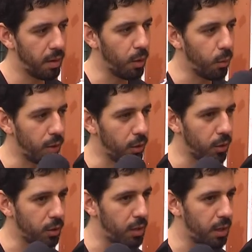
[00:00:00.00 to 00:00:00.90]
Y
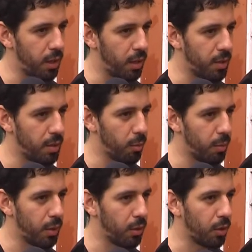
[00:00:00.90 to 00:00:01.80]
cuando sí, en ese
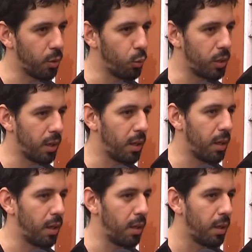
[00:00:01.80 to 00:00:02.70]
momento escuchan
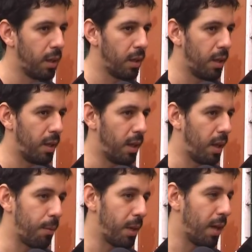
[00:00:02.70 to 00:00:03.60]
que eh,
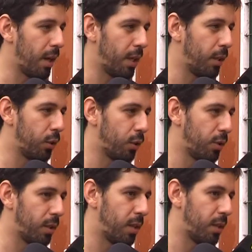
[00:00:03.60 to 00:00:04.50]
había
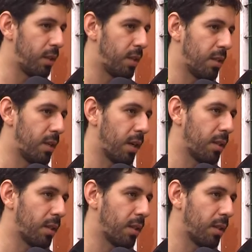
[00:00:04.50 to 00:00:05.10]
gritos y se, acerca,